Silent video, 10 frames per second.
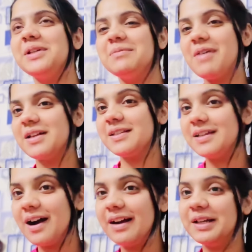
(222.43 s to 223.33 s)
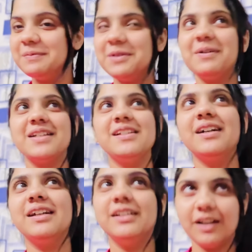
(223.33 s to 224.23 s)
मेरी मासी आ गई मेरी मासी आ
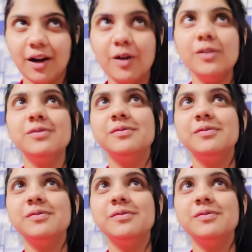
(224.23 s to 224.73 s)
गई इधर आओ